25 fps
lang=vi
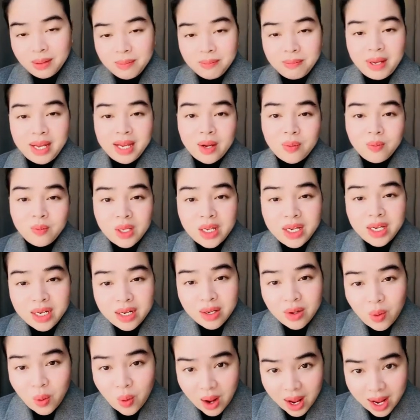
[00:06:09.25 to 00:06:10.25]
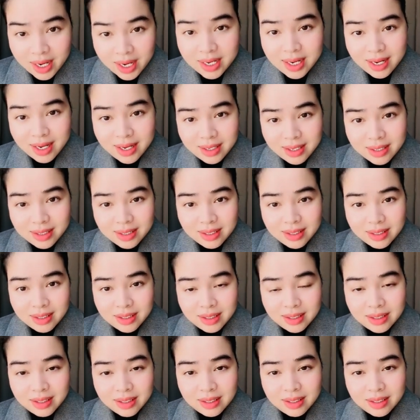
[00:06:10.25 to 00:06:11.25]
mấy công ty nước ngoài á
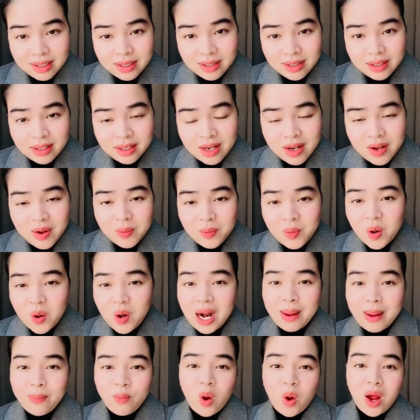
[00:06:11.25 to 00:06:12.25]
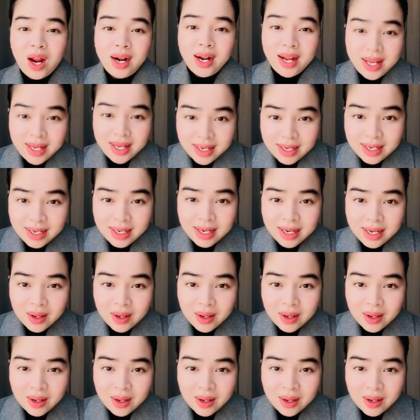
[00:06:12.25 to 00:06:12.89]
muốn làm quản lý